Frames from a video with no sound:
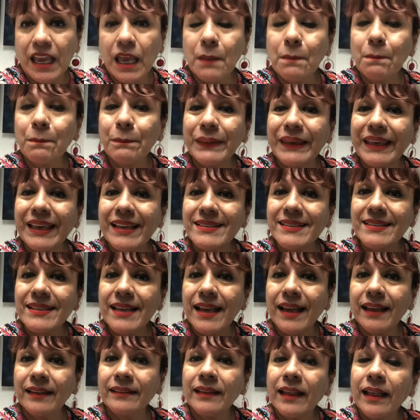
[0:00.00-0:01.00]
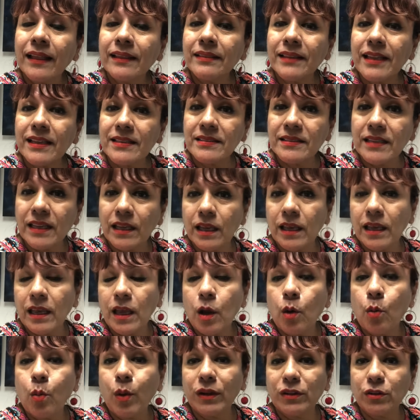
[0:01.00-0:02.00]
empiezan desde
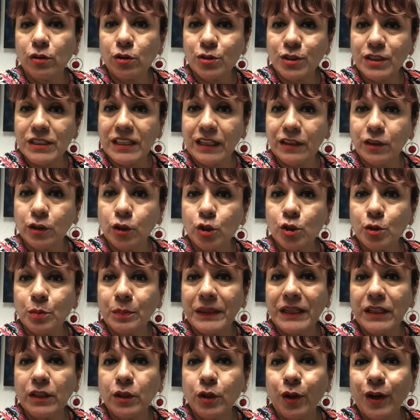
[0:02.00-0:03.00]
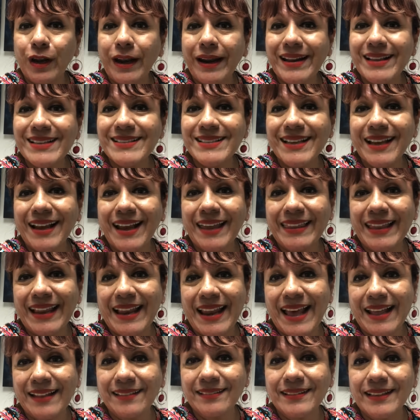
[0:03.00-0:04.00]
400 mil dólares en
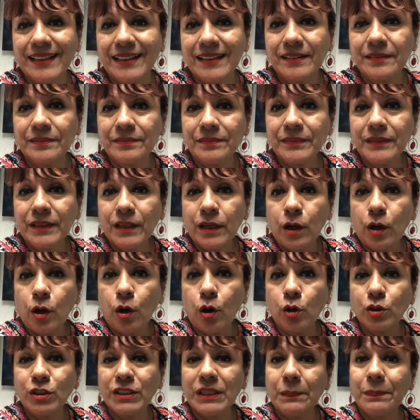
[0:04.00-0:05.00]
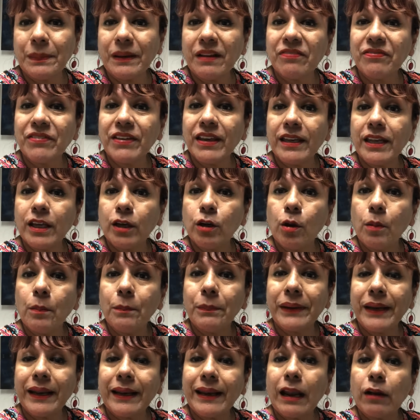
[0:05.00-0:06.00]
adelante. O si prefiere
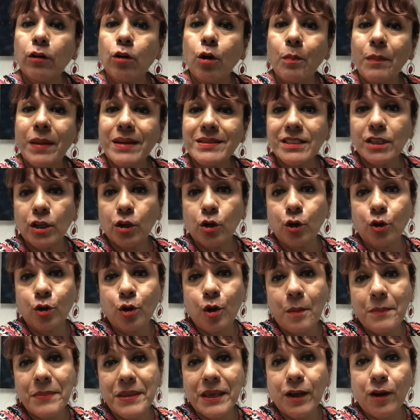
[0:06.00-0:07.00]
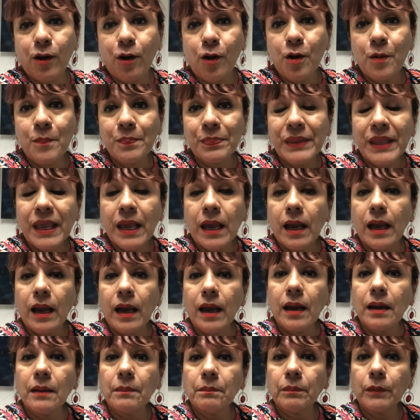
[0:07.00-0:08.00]
comprar algo más económico,
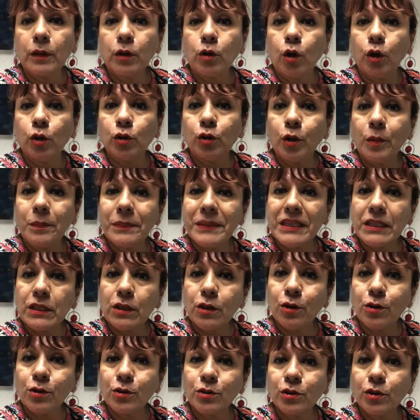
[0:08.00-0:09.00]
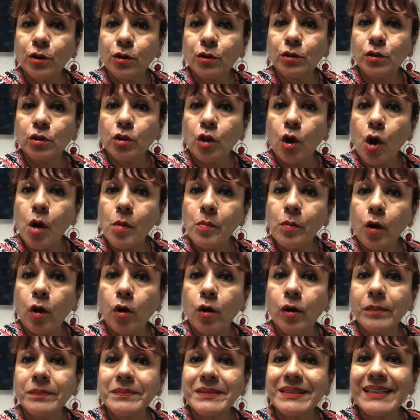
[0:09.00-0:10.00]
condominios o Tom
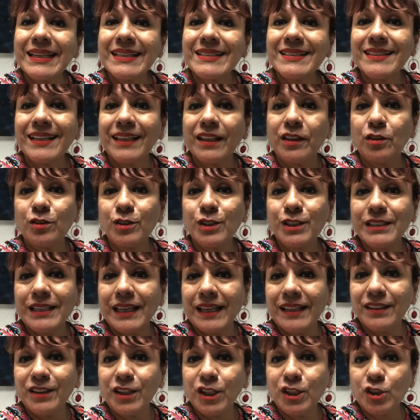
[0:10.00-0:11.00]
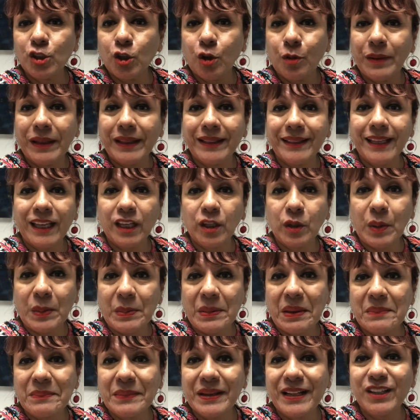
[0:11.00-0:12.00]
Homes desde
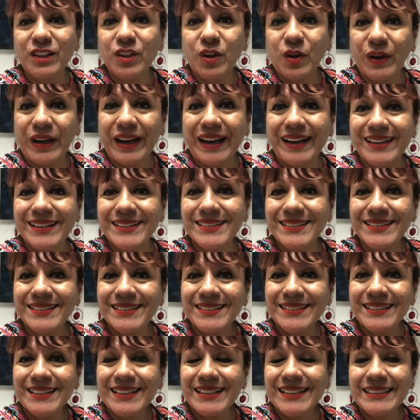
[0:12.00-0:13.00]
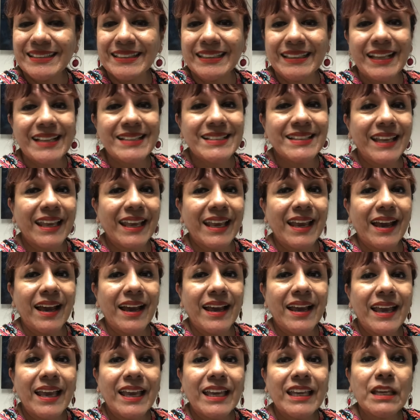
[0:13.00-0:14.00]
299 mil dólares. Si desea
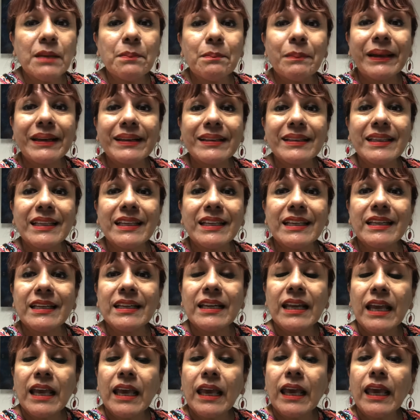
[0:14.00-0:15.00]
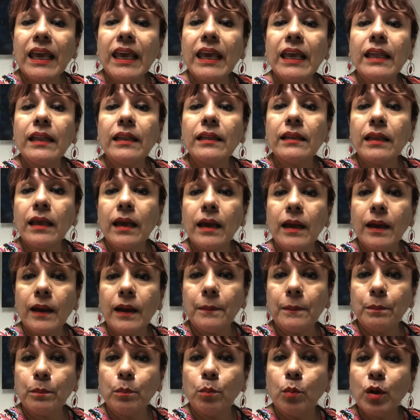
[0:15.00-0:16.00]
invertir en
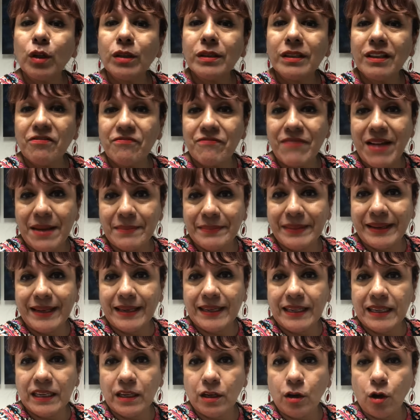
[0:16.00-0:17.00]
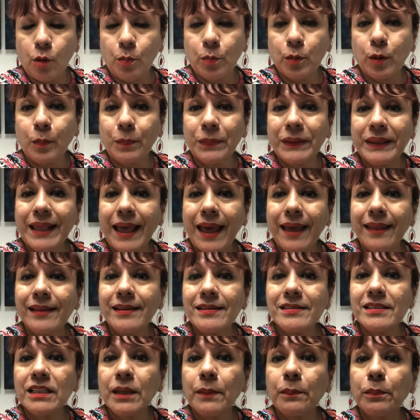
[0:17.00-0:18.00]
multifamily o
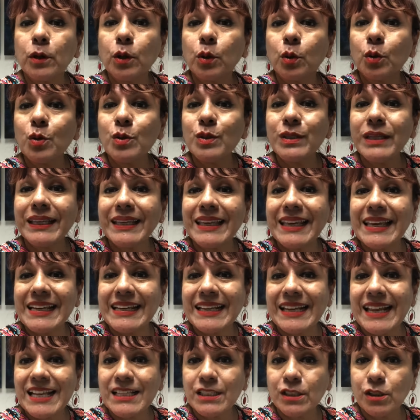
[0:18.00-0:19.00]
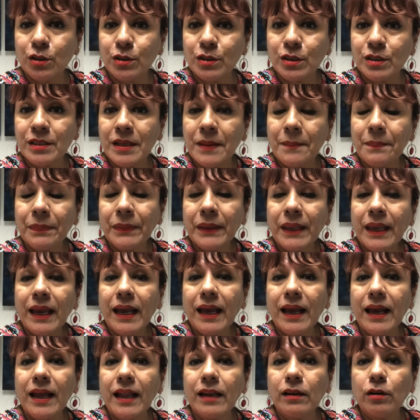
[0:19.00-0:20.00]
propiedades que producen ingresos,
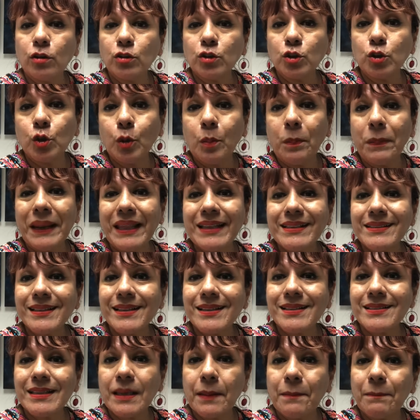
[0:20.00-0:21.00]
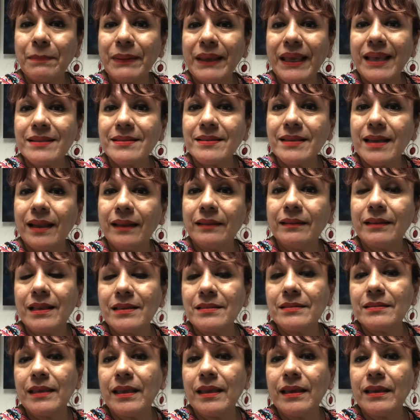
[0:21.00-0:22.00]
Ah, los duplexes empiezan
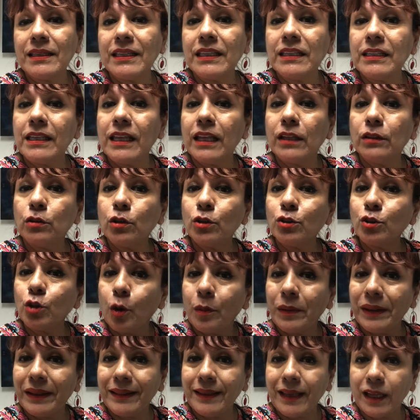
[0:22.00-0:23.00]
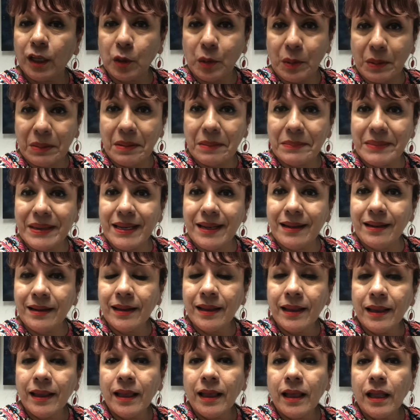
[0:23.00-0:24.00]
desde 599 mil,
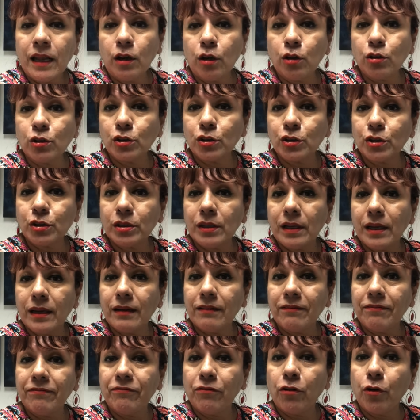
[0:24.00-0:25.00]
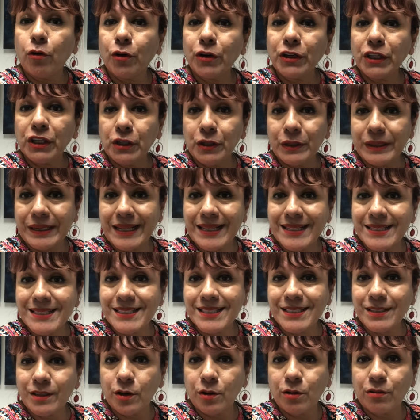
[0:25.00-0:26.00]
los ah, four
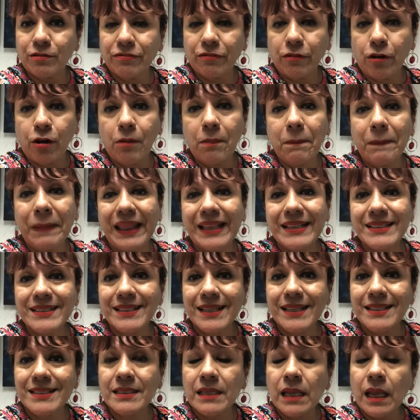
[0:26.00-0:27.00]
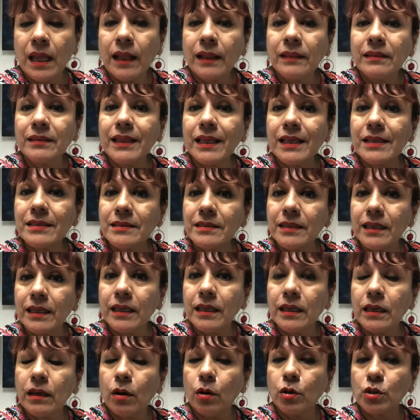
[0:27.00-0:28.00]
units o fourplexes
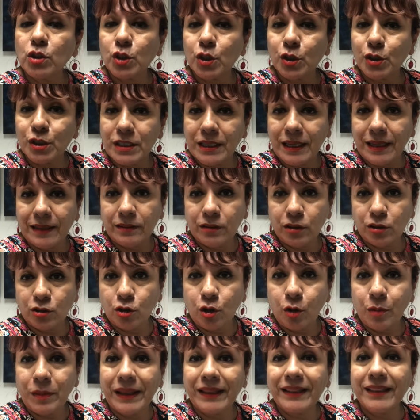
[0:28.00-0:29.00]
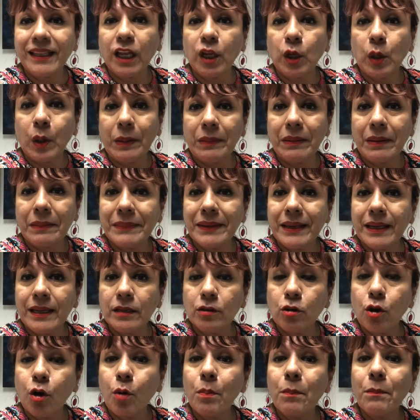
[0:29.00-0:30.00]
desde 899
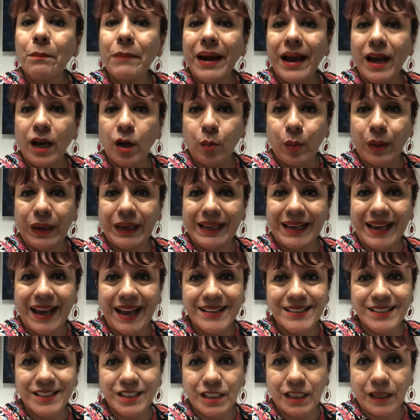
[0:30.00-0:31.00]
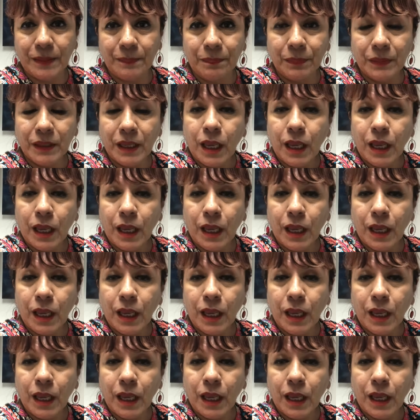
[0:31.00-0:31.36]
mil con bajo enganche.